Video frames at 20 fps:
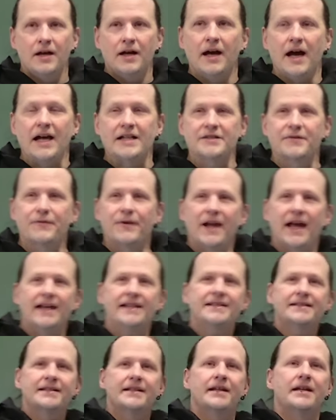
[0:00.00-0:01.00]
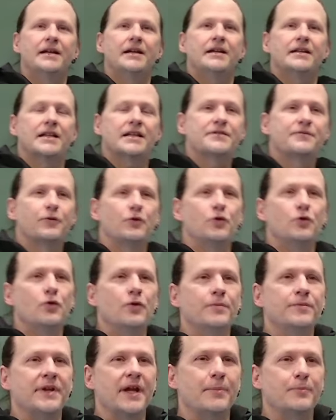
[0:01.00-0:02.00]
Also vielleicht das
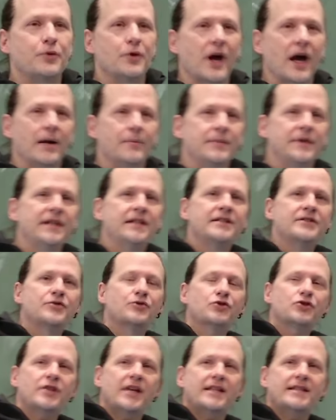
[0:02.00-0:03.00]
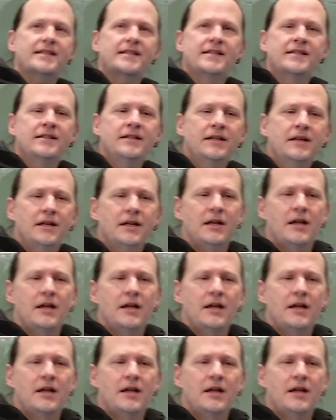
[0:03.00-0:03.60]
Volumen der Pyramiden zu schätzen